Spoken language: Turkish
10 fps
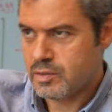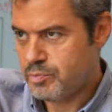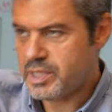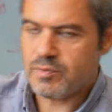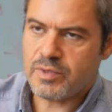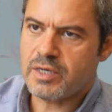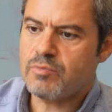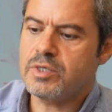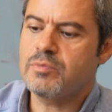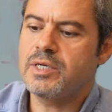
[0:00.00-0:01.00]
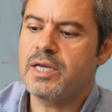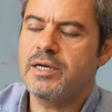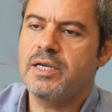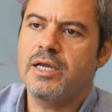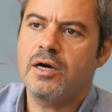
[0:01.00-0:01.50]
birimlerin
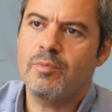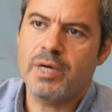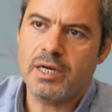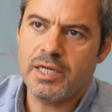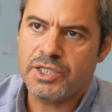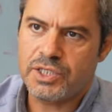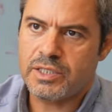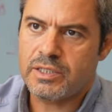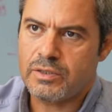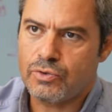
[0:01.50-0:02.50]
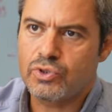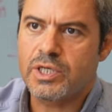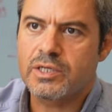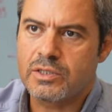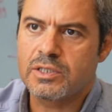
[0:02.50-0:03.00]
birbirleriyle haberleştiği
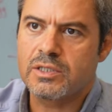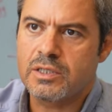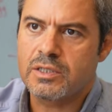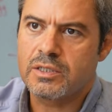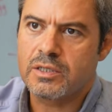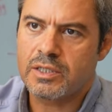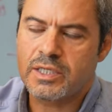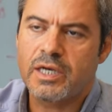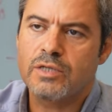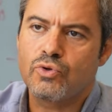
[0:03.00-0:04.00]
yüksek hızlı hataya